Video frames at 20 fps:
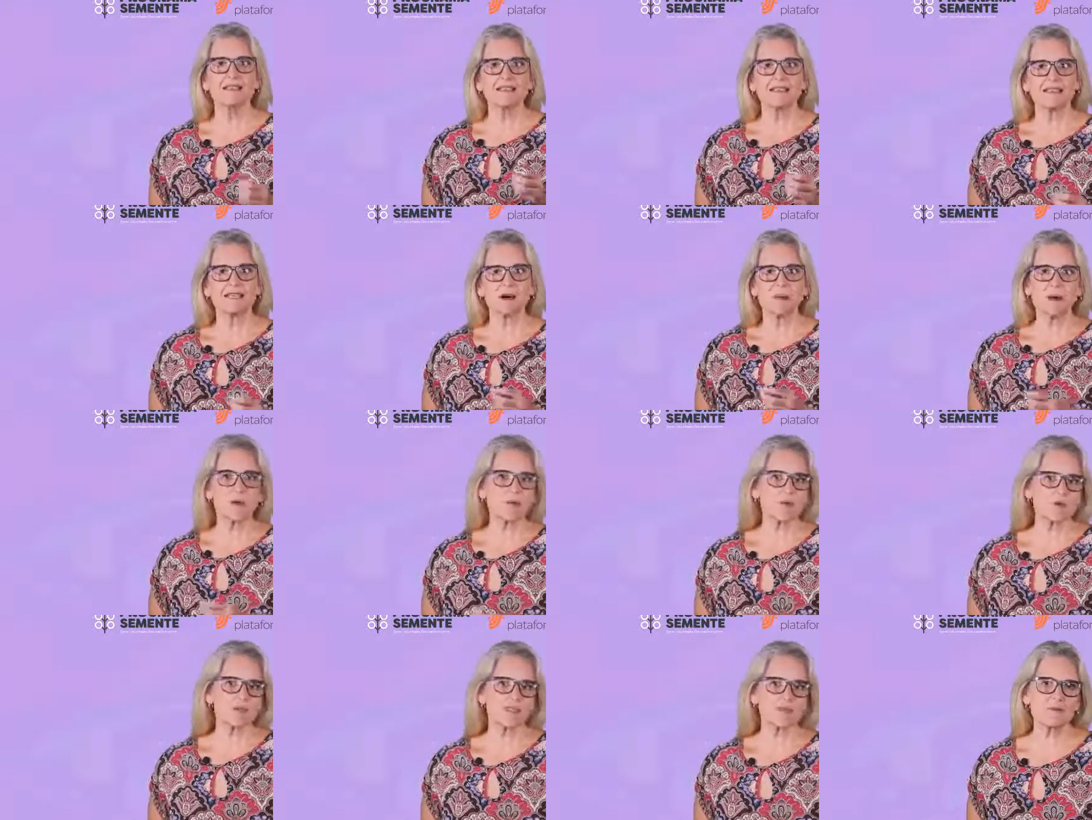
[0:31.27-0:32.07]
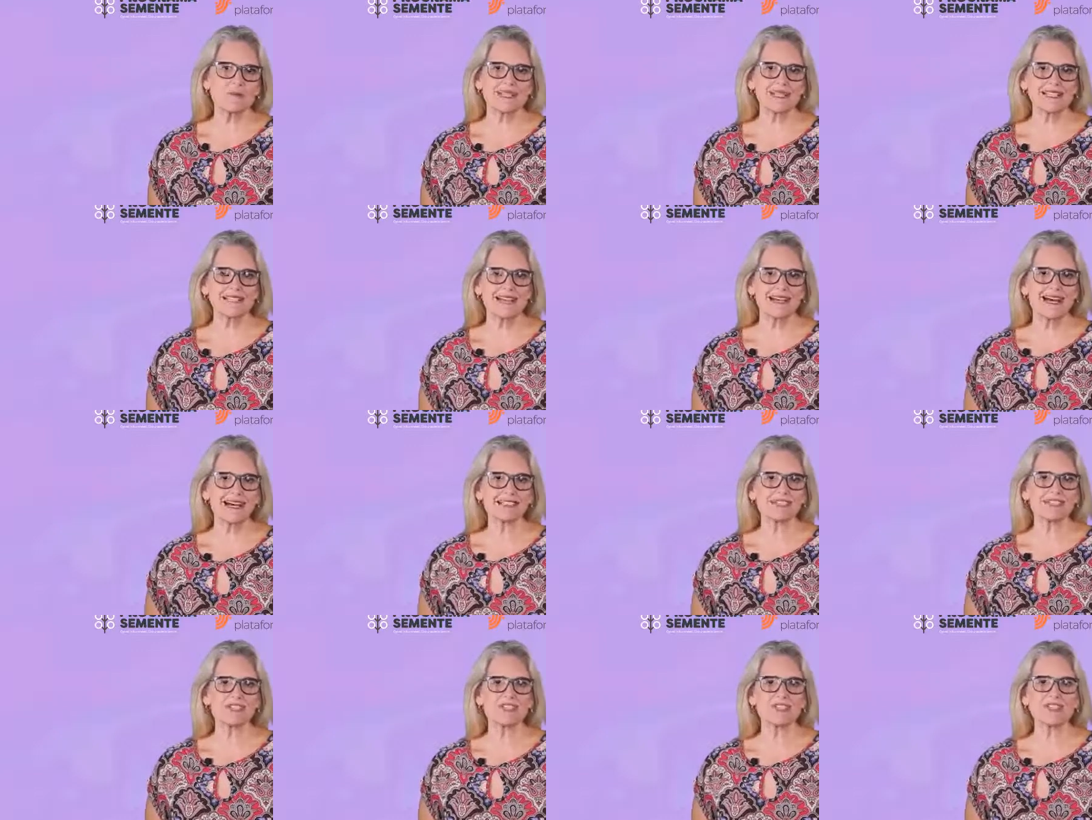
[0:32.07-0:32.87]
dão a
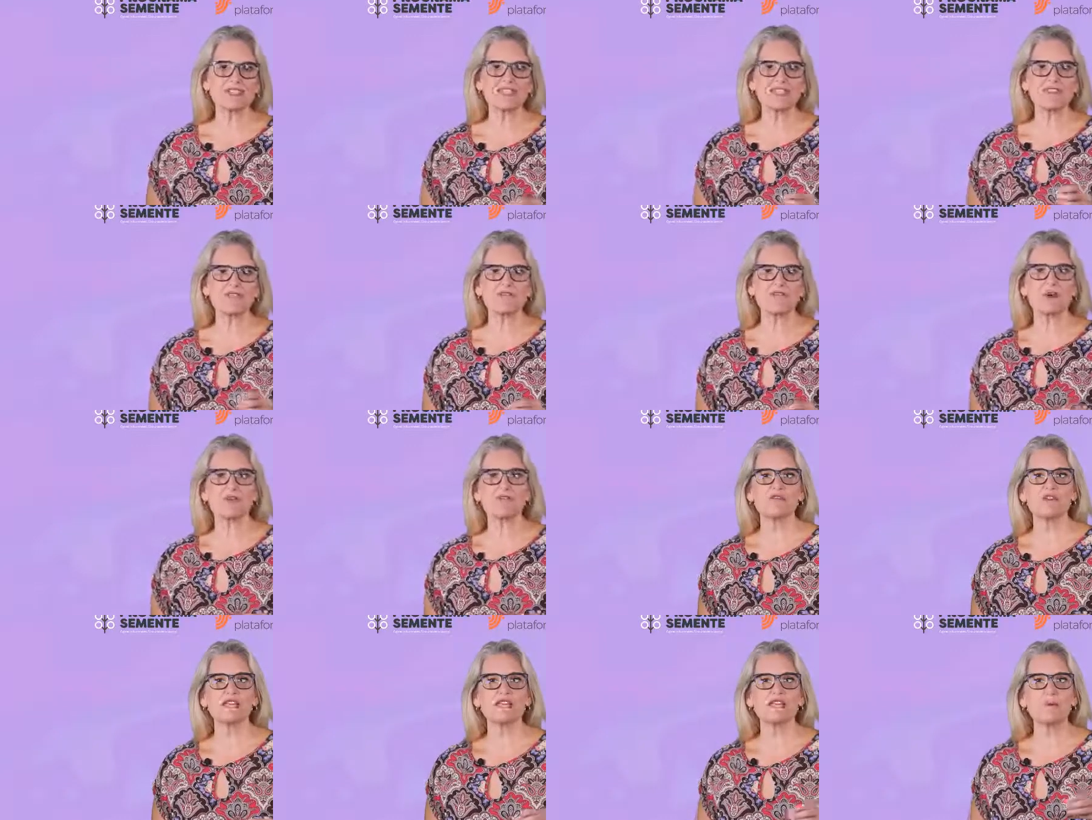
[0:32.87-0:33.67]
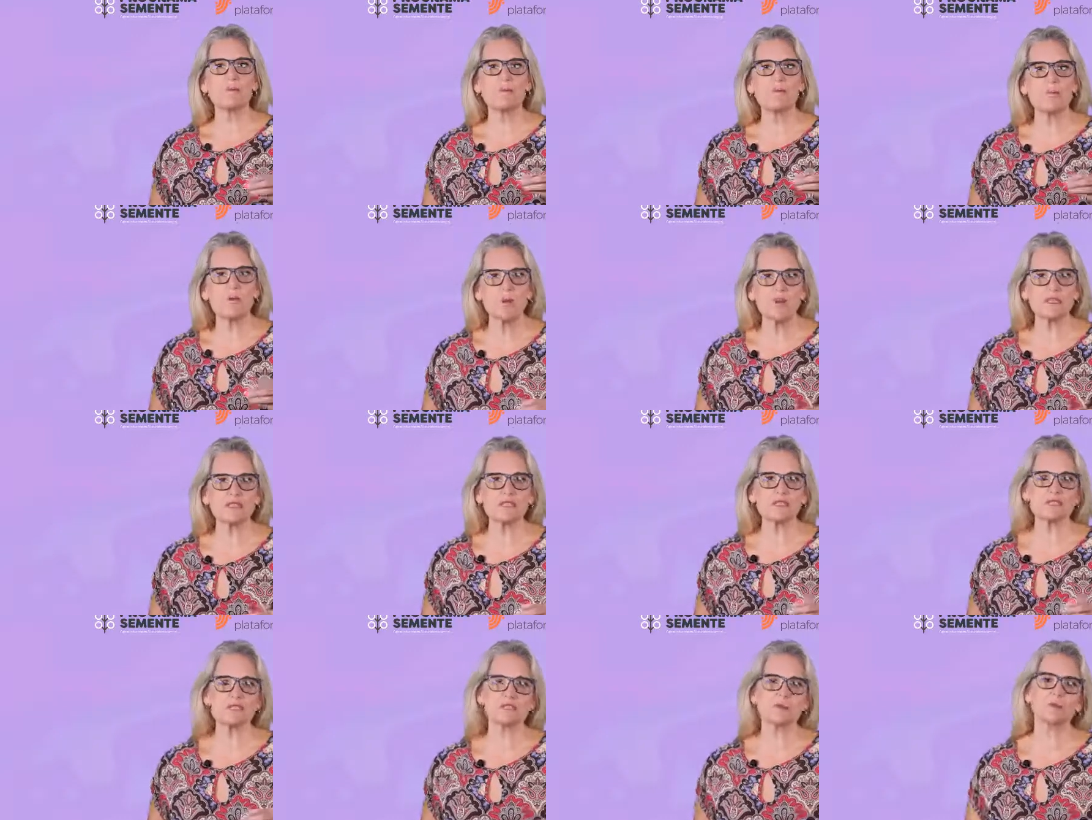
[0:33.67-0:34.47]
possibilidade de desenvolverem
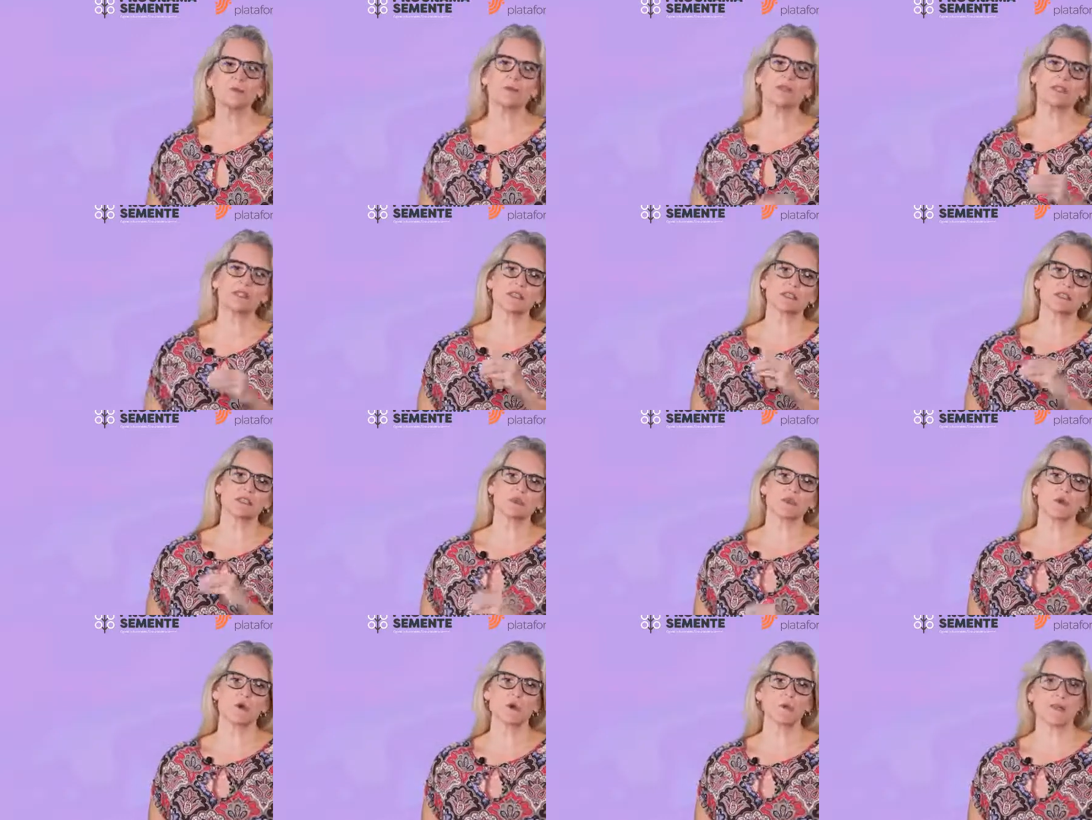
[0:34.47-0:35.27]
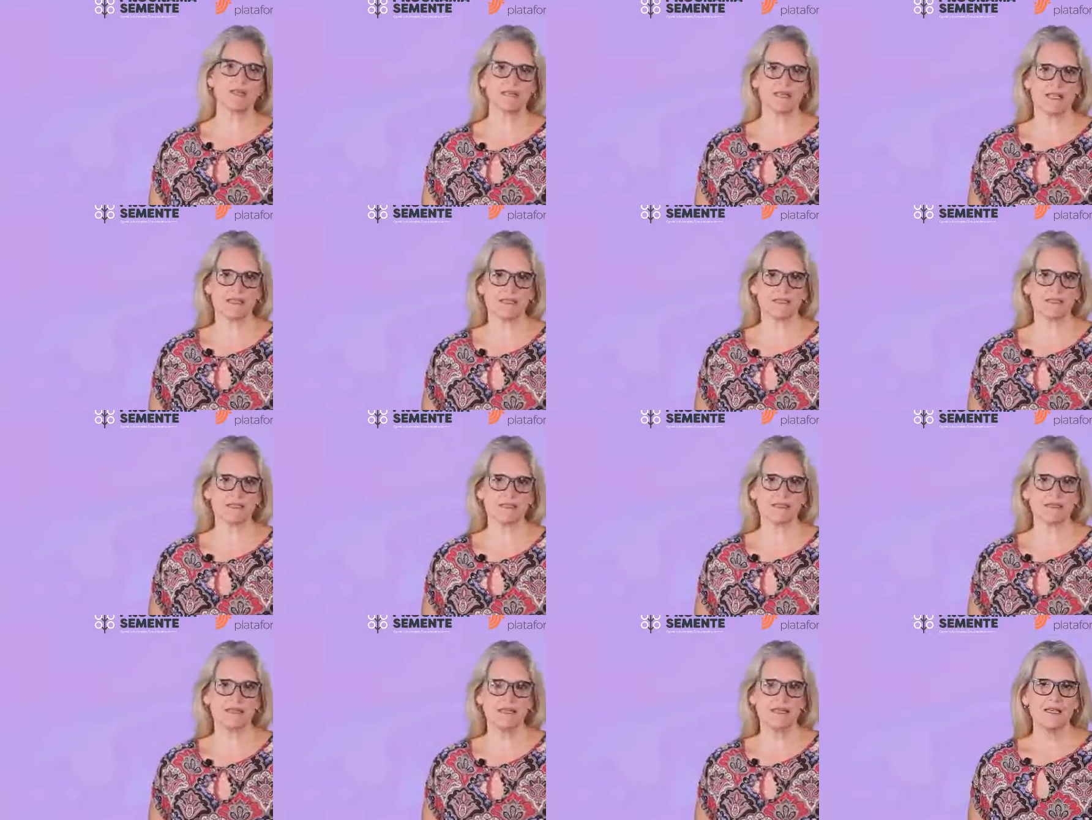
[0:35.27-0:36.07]
muitas importantes
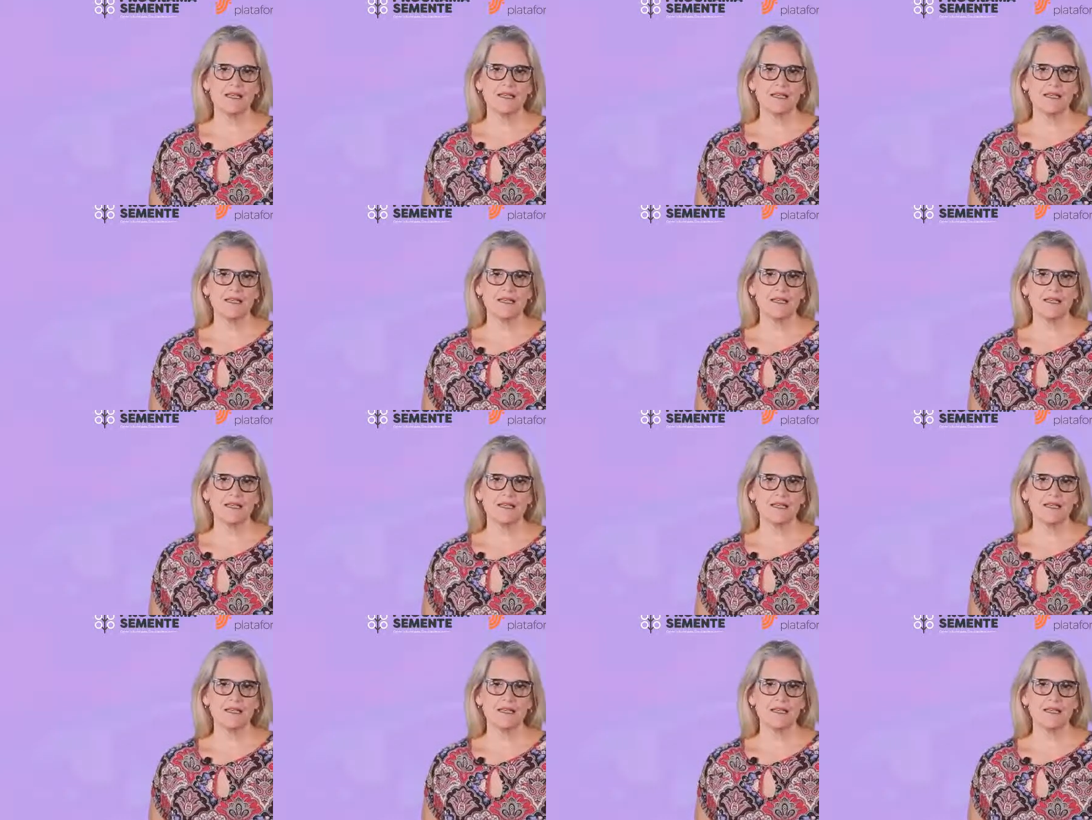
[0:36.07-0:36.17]
competências,